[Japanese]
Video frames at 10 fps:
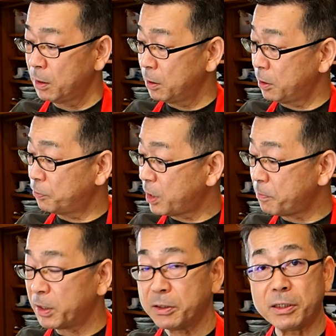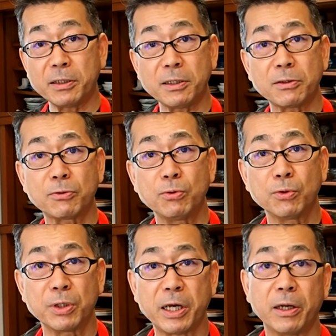でフライパンで焼いて作る
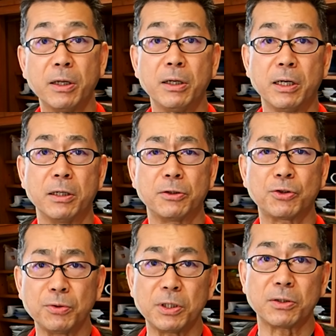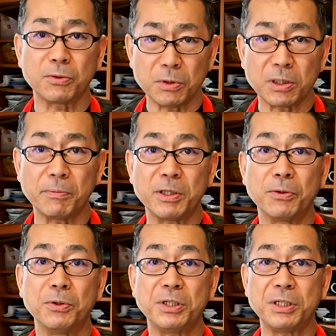ので、えー、作ってすぐに食べて
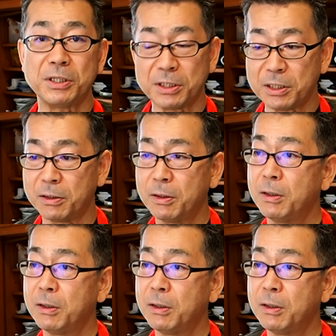美味しいし、